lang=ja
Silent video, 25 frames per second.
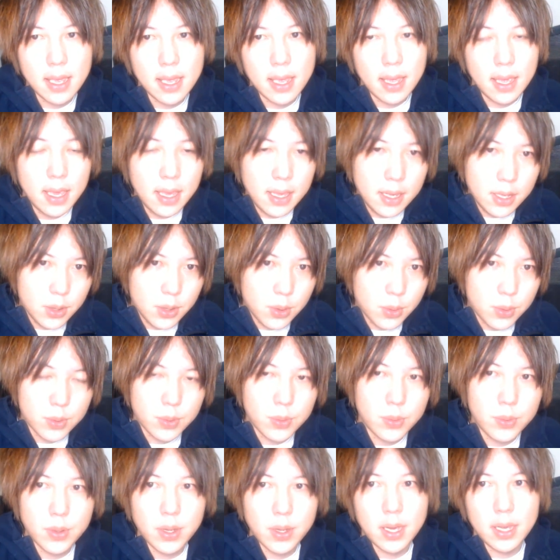えー、エイト
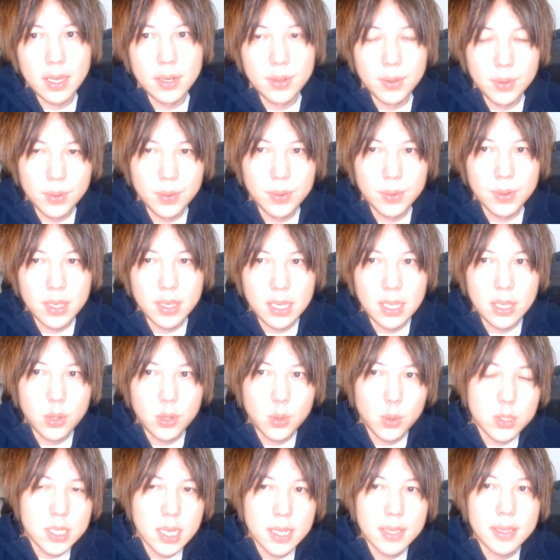君がいる
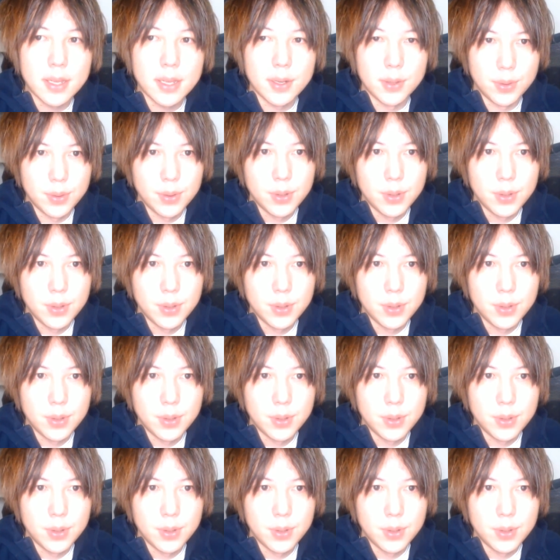キッドチャンネル